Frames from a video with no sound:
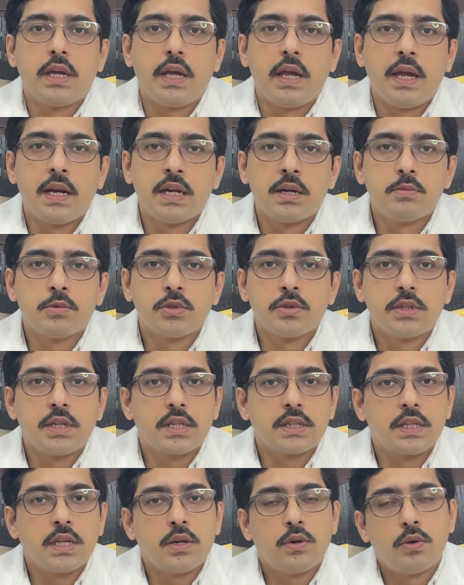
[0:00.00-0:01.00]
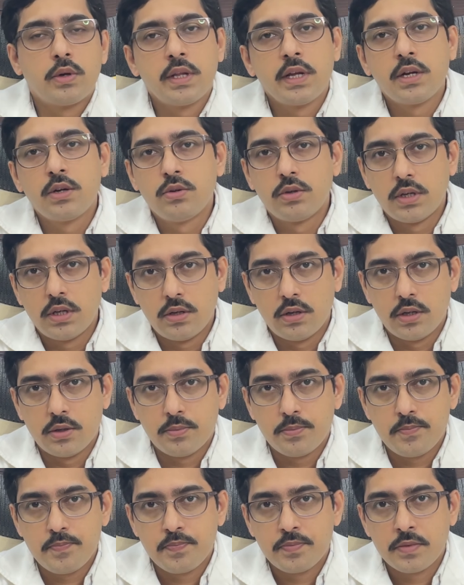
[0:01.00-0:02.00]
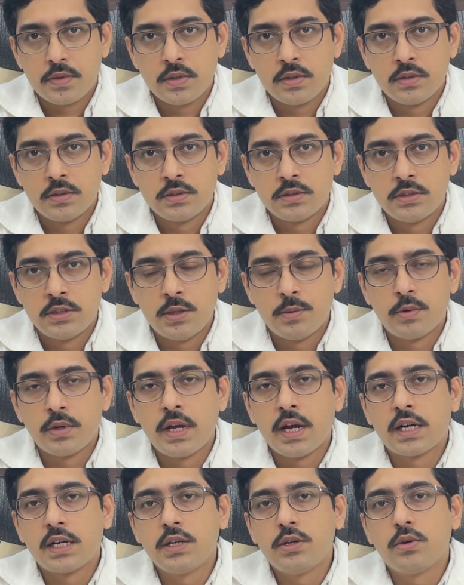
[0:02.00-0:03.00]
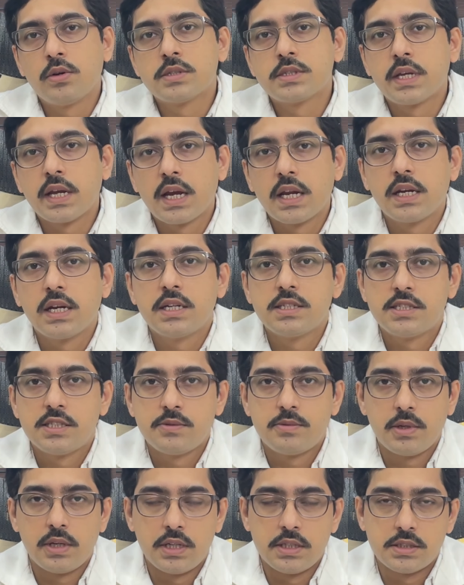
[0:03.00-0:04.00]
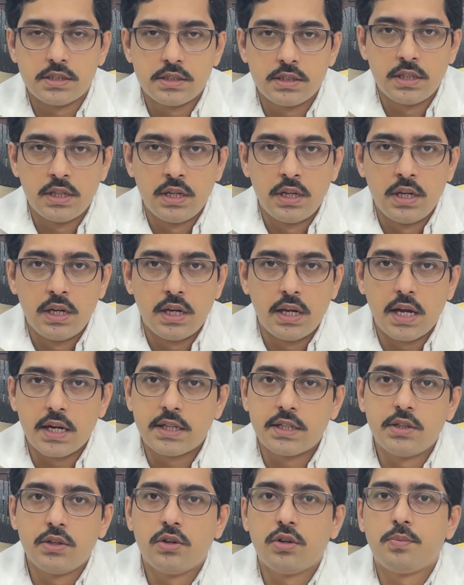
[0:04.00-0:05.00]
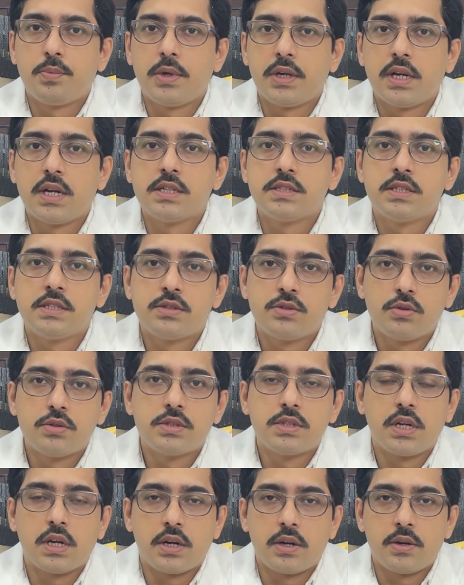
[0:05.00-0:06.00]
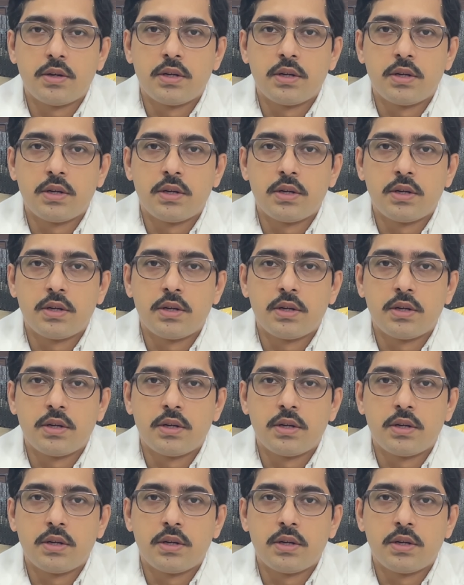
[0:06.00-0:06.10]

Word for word: এটার মতো দেখতে অনেক রোগী হয় যেমন একটি হলো সেকেন্ডারি সিফিলিস একটি হলো পিটেরাইসিস রোজিয়া